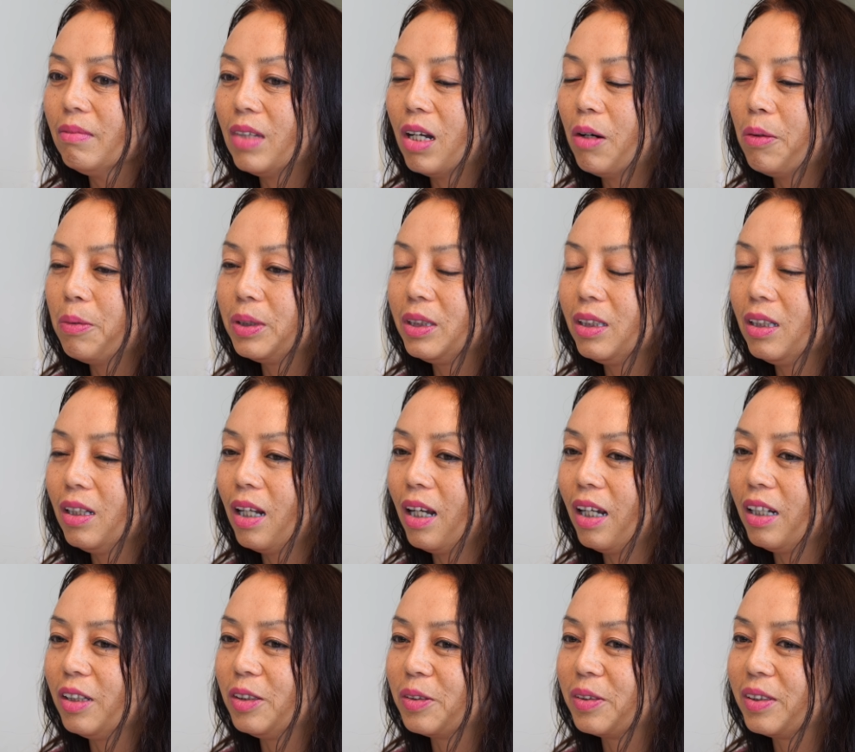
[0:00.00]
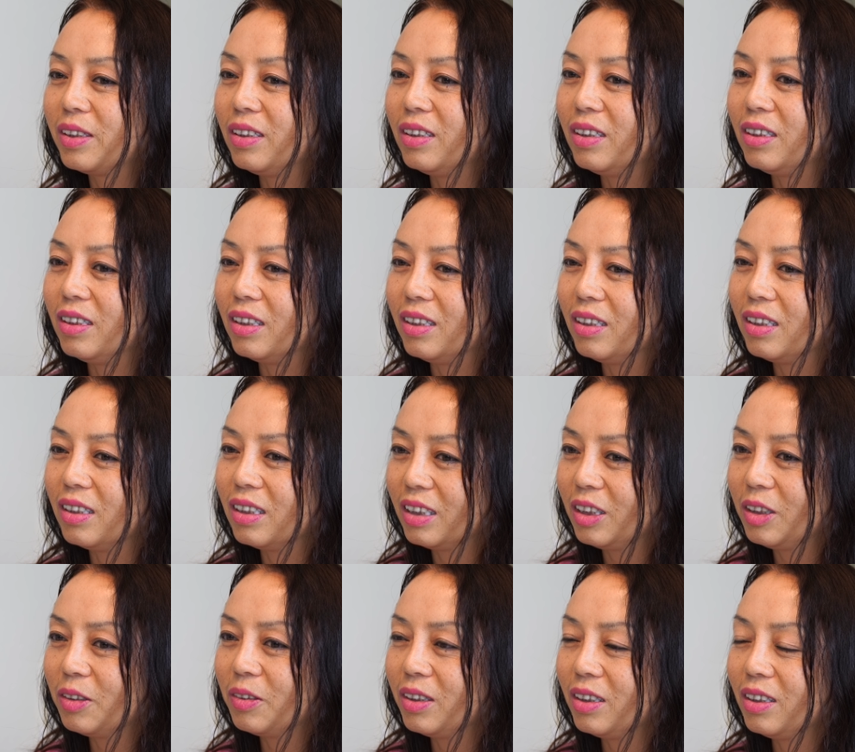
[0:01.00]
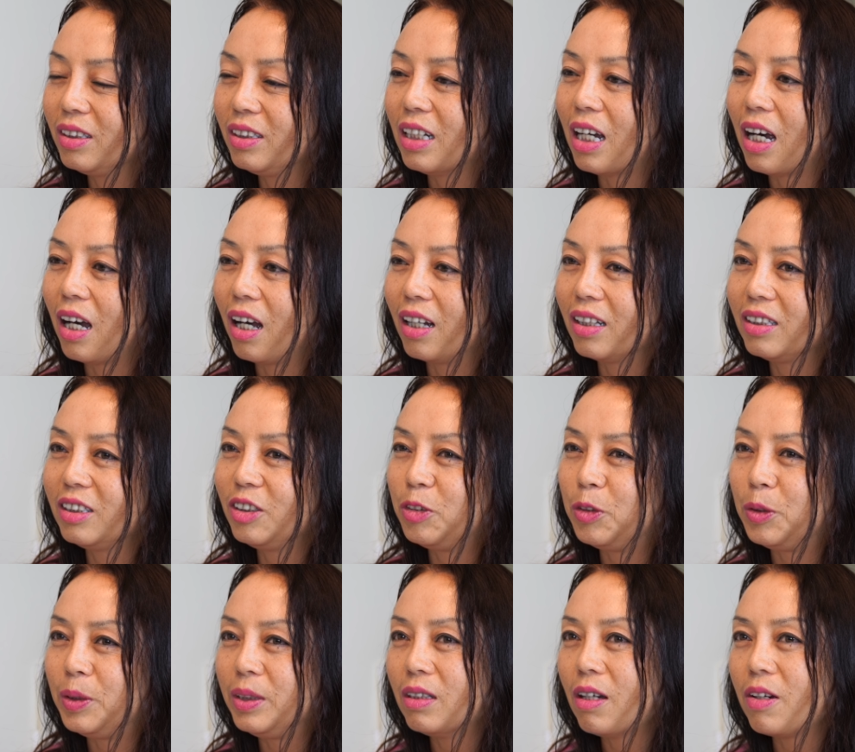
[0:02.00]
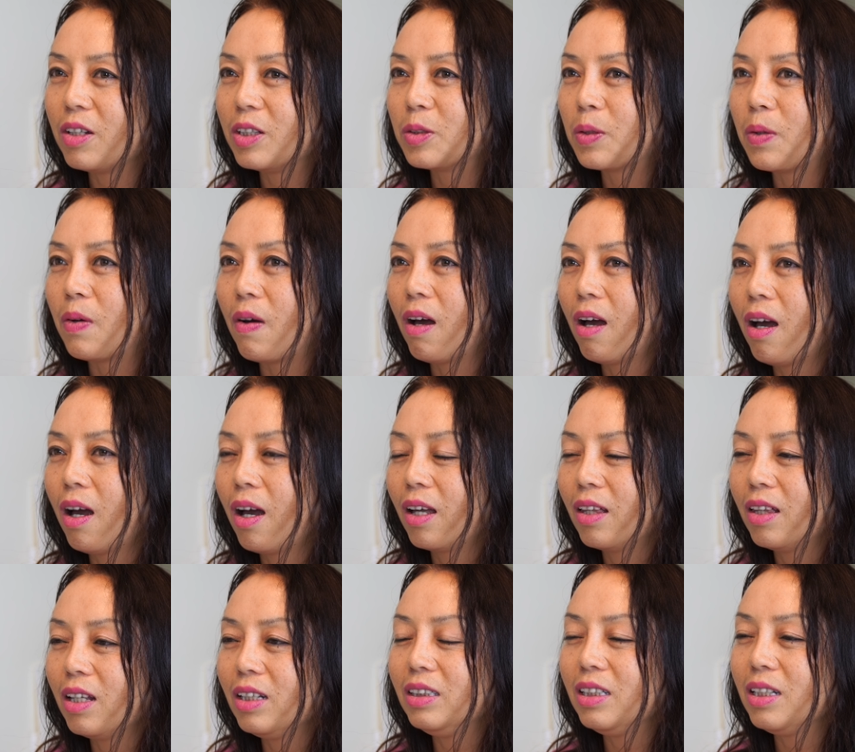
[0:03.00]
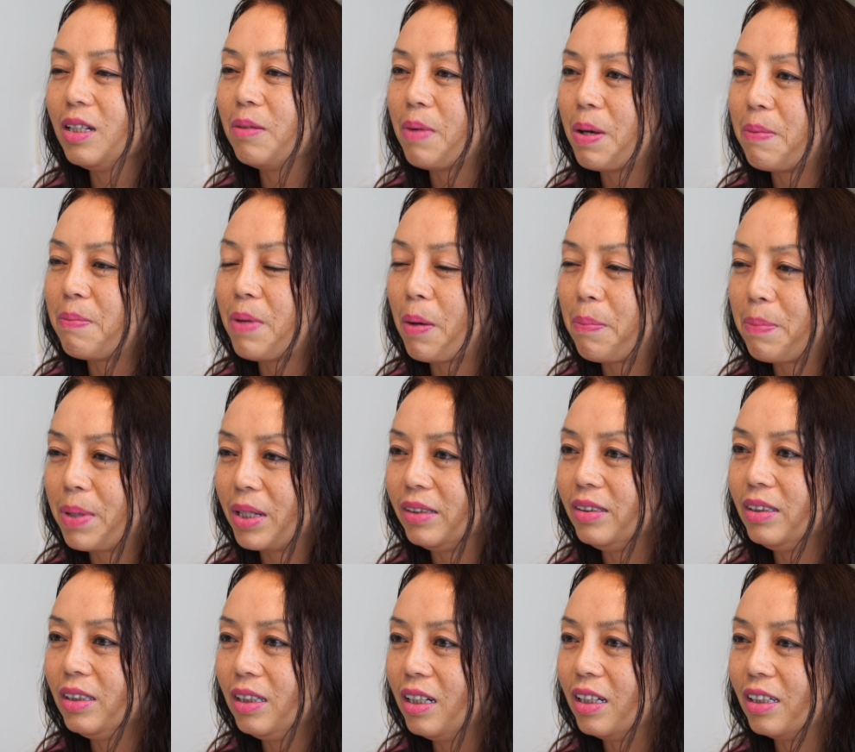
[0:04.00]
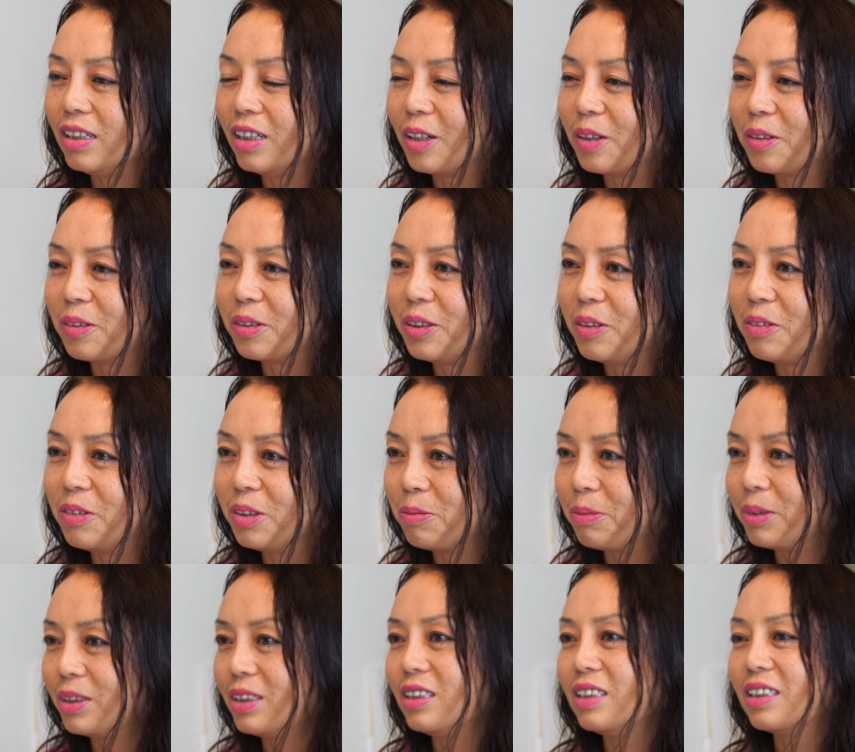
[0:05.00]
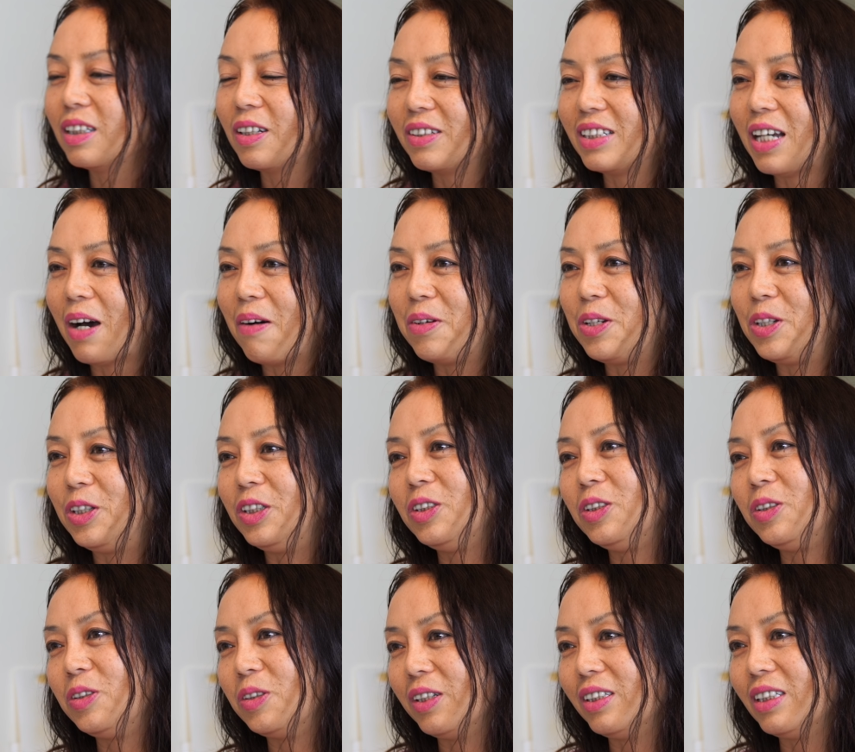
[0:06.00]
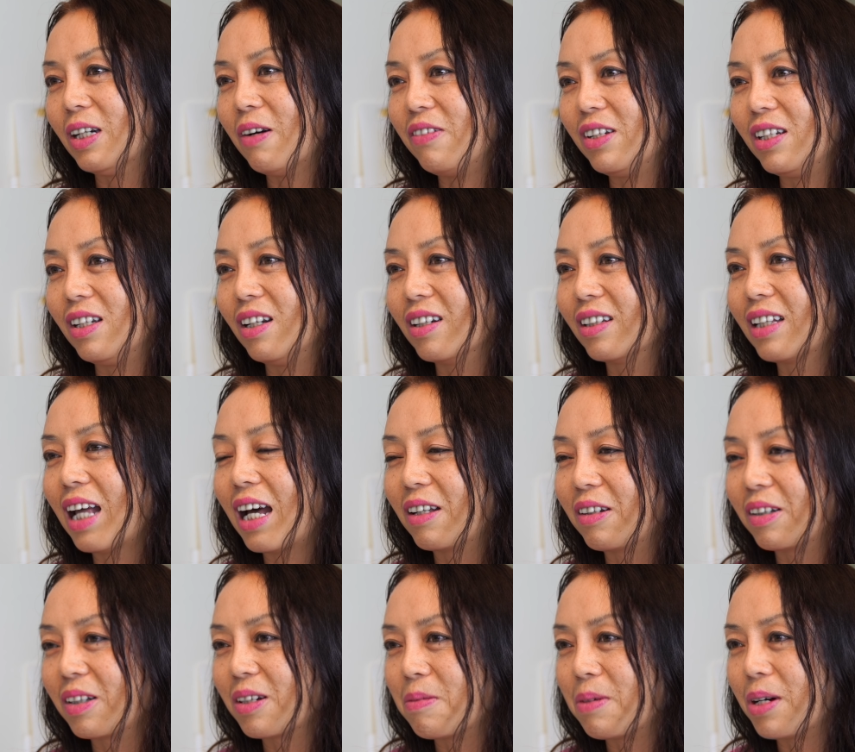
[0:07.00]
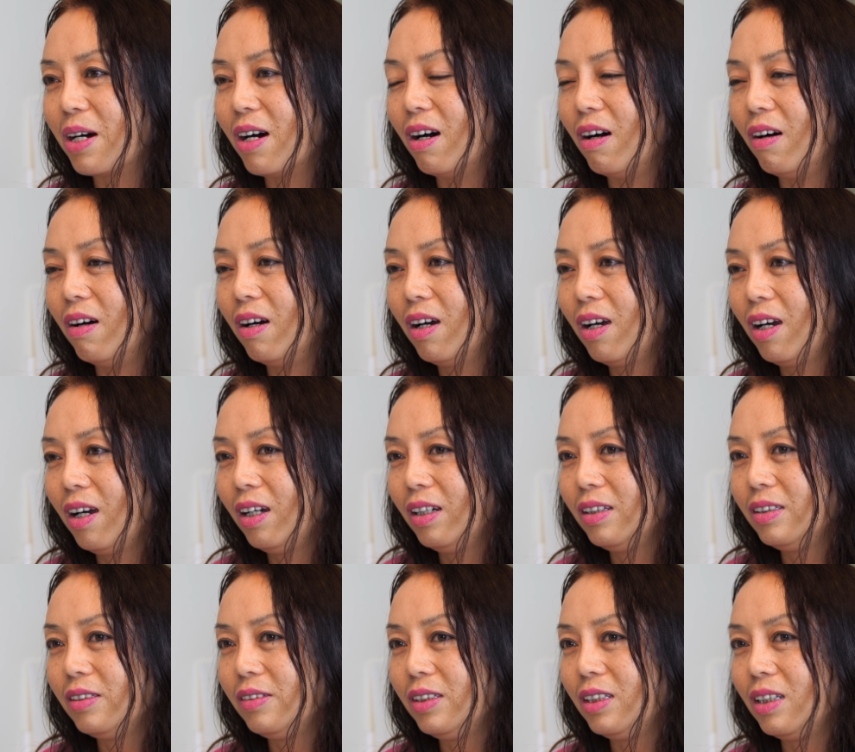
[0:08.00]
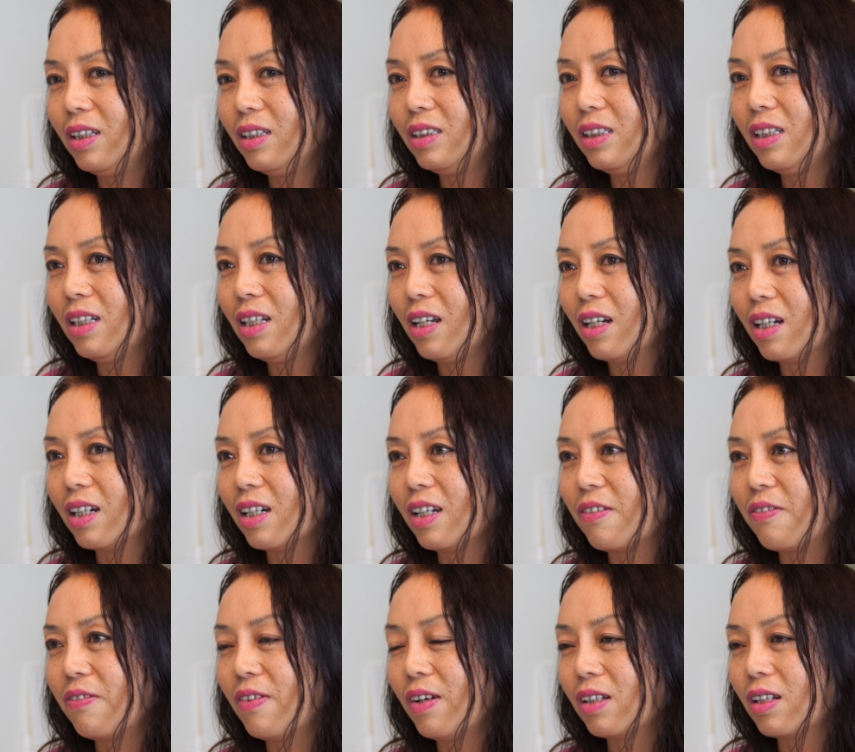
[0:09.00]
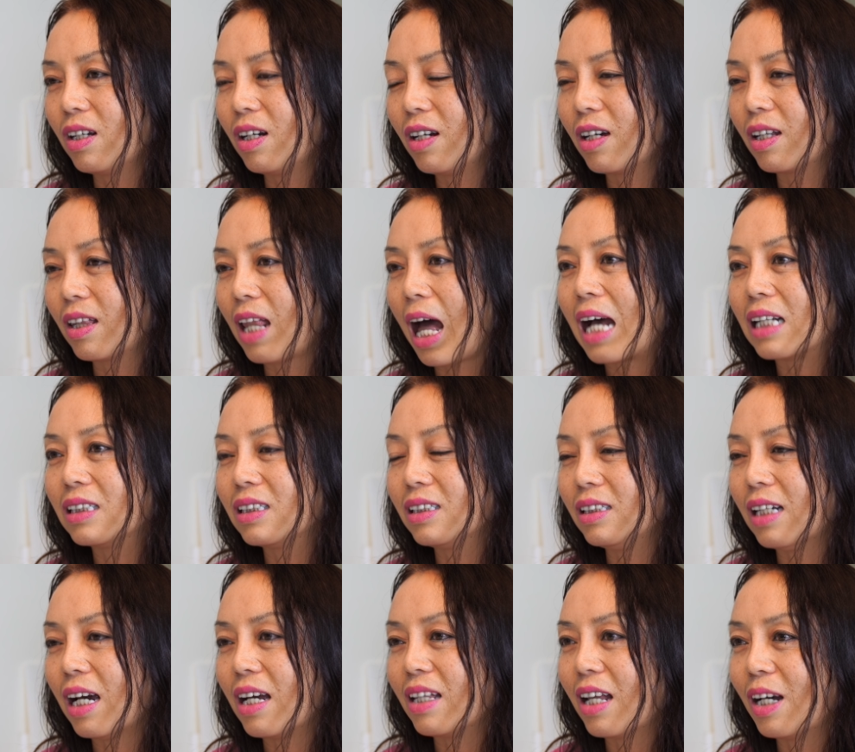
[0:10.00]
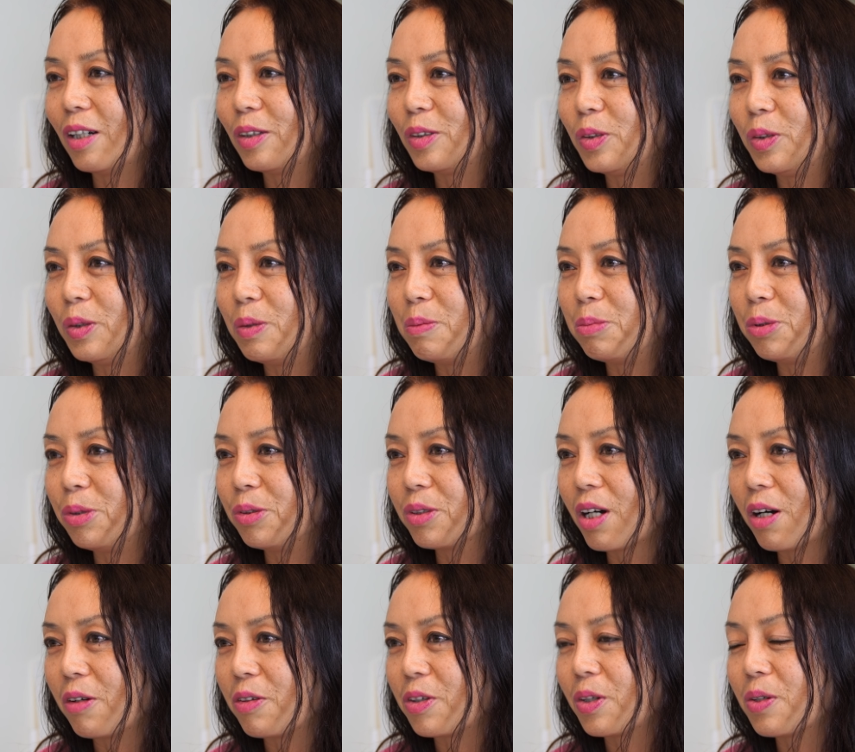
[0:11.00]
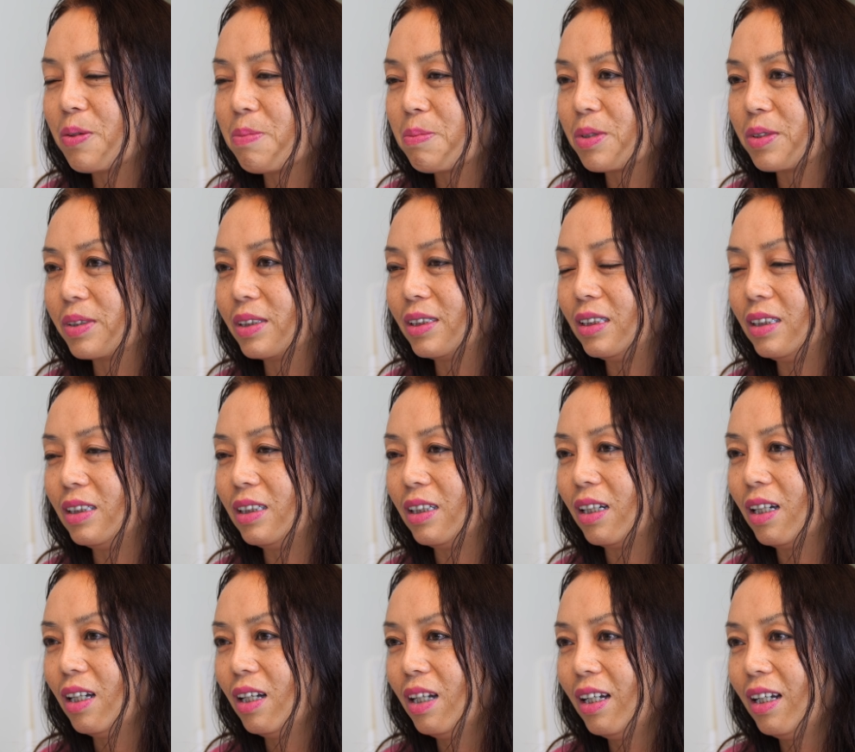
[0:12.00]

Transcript: 然后我现在就是就是想寻找一种内心里面比较平静的一些东西。为什么这次到夏威夷去，觉得夏威夷那个大岛特别好？就你的心灵可以放到那个大自然当中，不用考虑那么多事情。